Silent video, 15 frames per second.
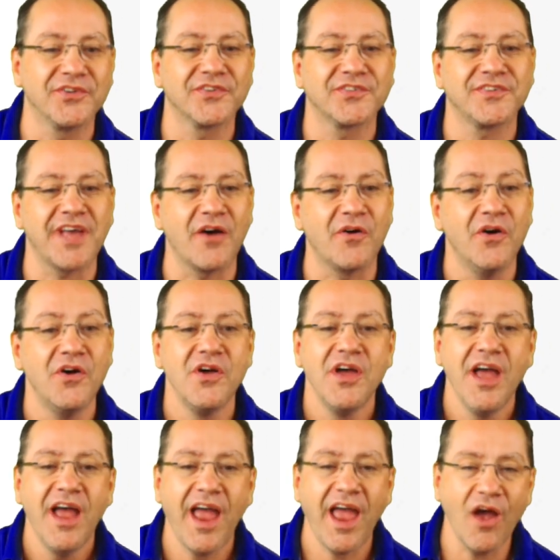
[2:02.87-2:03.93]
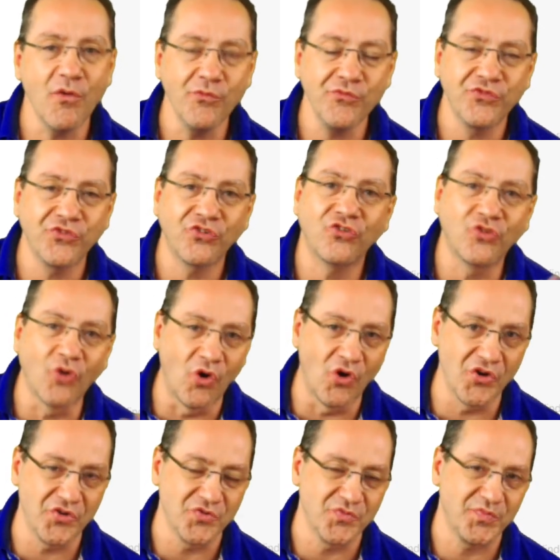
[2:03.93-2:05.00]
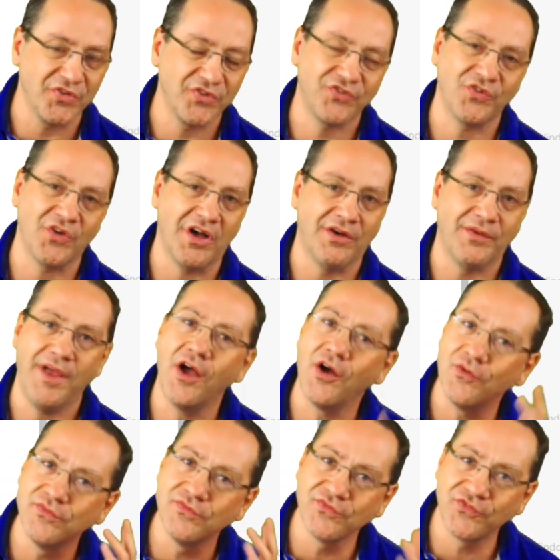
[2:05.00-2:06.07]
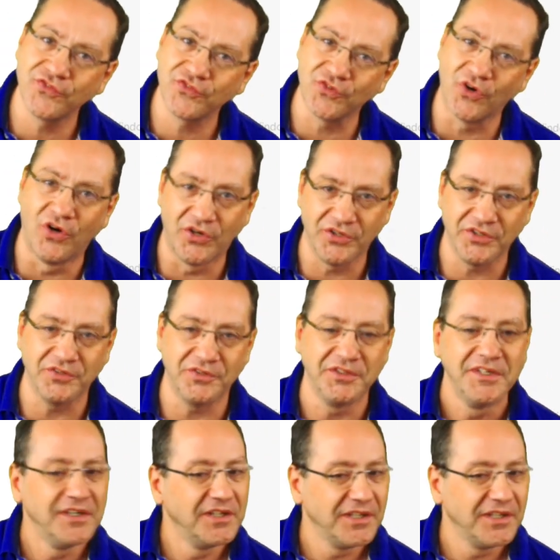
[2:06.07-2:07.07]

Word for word: do céu, é um sonho, pessoal. É um sonho.